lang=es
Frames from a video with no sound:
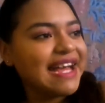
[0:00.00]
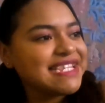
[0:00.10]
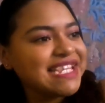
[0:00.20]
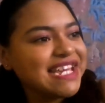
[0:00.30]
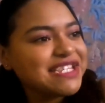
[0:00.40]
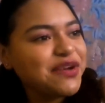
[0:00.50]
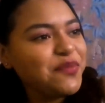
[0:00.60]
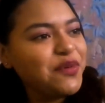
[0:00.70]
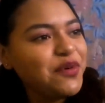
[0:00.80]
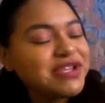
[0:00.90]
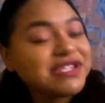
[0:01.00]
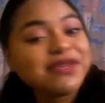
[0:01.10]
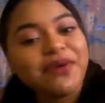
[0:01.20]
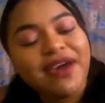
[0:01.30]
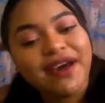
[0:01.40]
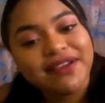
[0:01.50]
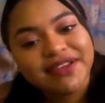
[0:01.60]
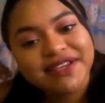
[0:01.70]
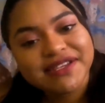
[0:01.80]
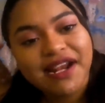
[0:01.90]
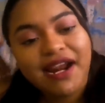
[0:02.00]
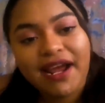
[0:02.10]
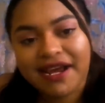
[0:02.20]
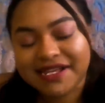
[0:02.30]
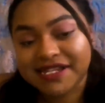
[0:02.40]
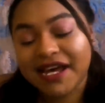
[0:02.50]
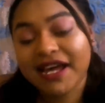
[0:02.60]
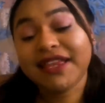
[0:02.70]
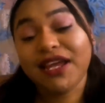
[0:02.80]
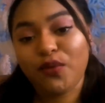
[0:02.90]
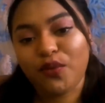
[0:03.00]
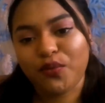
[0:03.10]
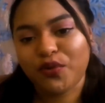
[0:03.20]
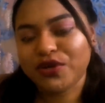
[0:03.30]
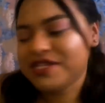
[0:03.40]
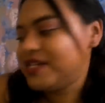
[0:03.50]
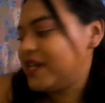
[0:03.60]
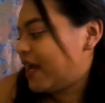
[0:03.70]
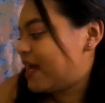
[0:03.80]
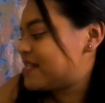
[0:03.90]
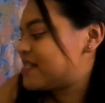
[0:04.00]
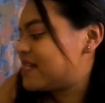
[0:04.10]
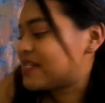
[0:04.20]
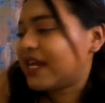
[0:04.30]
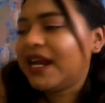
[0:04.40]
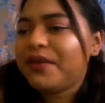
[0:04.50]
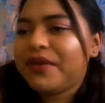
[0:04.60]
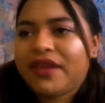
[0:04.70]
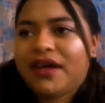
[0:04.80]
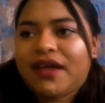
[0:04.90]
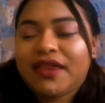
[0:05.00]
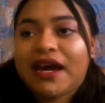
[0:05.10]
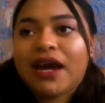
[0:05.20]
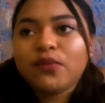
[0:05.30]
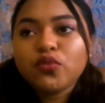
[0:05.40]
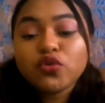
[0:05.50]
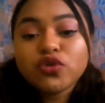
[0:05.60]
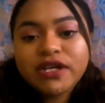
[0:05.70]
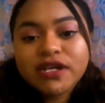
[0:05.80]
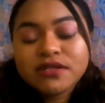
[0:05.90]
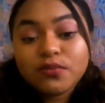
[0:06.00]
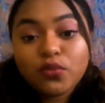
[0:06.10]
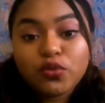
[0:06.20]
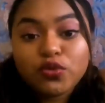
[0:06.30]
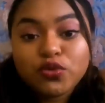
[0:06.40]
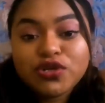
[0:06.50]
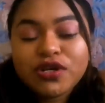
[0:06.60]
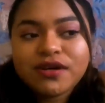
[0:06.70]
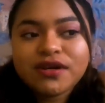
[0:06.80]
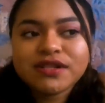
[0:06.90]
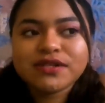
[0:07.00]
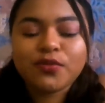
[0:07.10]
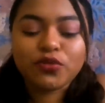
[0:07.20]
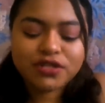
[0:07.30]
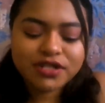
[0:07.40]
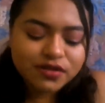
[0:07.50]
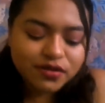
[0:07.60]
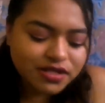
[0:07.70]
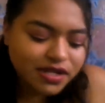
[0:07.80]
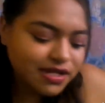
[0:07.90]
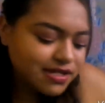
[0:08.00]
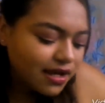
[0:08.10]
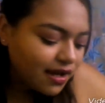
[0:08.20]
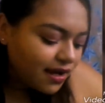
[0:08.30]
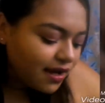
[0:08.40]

Así es como se, veía antes la casa del bombón. Chicas, es que la pues verdad hay muchas, muchas, muchas cosas